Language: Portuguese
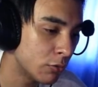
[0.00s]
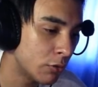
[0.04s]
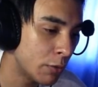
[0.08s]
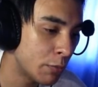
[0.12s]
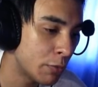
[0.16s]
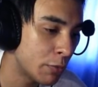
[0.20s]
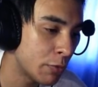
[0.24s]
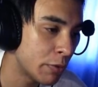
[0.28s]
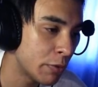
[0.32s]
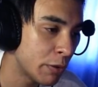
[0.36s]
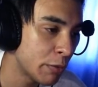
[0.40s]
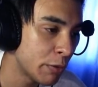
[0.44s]
Não é
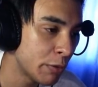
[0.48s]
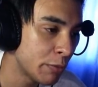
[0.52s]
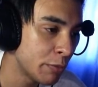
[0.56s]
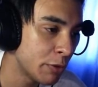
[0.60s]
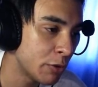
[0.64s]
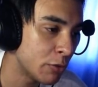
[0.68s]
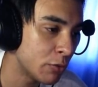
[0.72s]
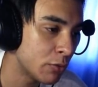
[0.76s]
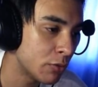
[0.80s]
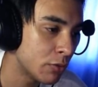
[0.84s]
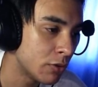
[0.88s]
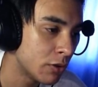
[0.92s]
problema
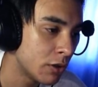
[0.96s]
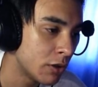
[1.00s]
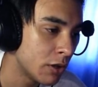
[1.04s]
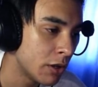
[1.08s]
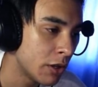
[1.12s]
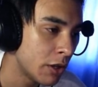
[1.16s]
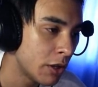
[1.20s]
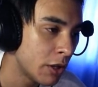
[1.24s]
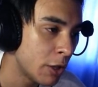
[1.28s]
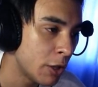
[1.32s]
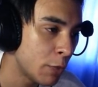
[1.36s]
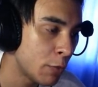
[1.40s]
meu.
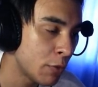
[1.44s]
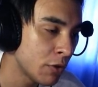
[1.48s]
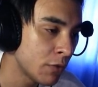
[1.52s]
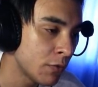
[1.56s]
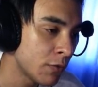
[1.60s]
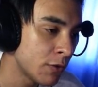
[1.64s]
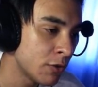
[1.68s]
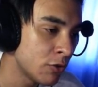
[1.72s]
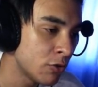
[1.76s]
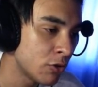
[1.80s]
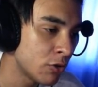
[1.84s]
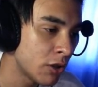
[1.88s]
Eu posso
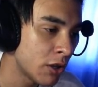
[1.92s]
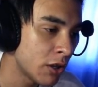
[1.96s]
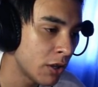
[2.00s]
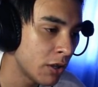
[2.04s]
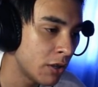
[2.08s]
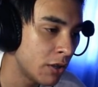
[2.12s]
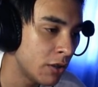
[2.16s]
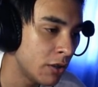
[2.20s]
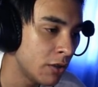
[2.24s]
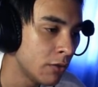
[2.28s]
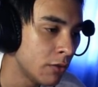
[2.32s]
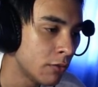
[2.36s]
fazer isso aqui
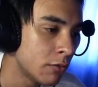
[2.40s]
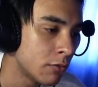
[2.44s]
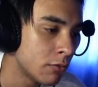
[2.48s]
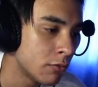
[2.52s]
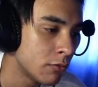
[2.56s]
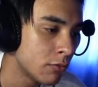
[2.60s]
aqui.